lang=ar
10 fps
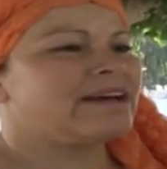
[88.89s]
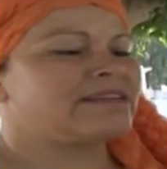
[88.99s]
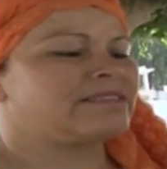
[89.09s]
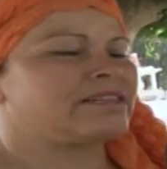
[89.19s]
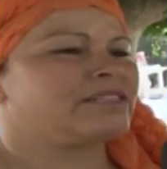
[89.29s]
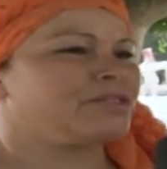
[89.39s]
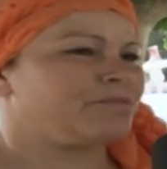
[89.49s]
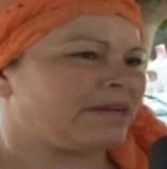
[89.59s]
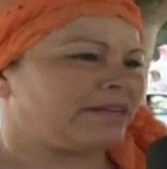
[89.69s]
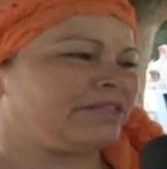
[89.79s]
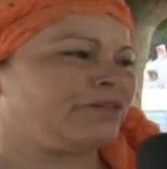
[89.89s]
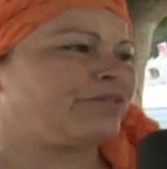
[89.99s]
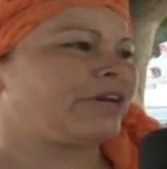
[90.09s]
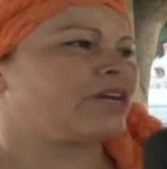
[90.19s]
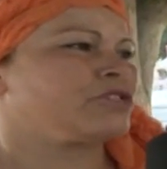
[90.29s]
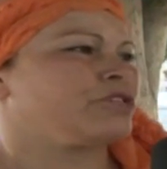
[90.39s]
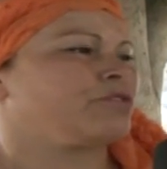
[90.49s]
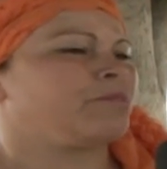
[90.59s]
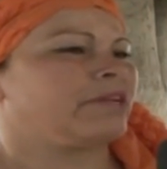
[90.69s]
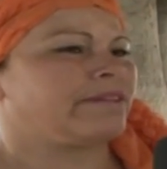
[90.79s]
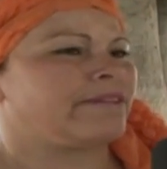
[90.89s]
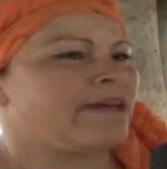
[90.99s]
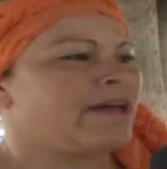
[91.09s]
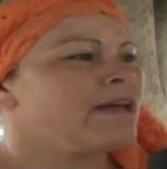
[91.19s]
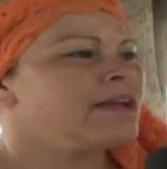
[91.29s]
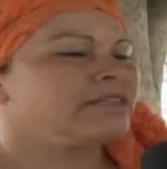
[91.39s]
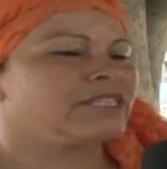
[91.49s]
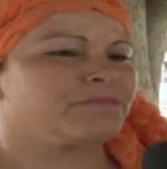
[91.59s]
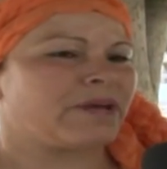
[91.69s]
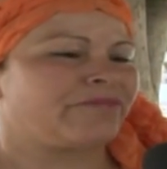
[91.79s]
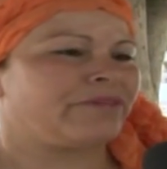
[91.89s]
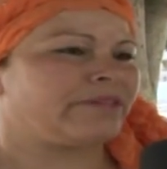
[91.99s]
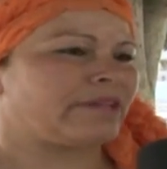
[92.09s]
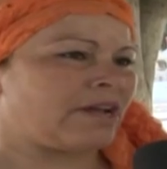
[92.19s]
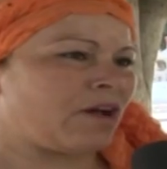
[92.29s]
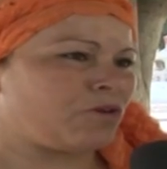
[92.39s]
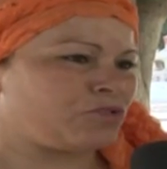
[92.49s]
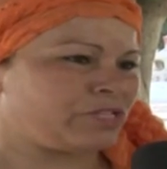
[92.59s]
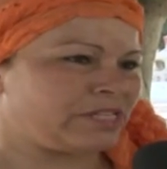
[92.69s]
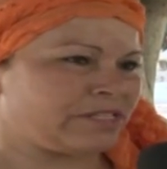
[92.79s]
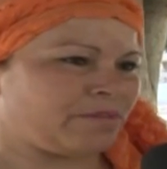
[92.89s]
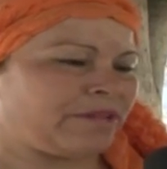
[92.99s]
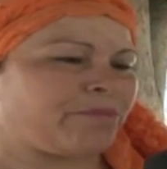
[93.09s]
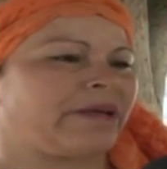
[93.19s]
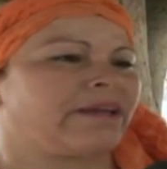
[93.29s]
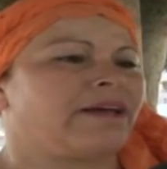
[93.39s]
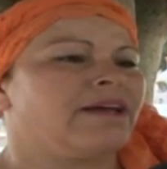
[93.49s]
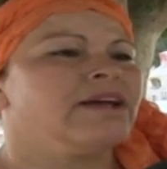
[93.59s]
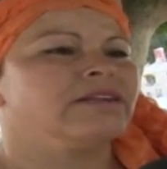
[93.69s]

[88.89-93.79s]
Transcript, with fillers: خاطر نسمع ليه في حاجات بالقداء نسمع فيه طلع حجاج لبيت مكه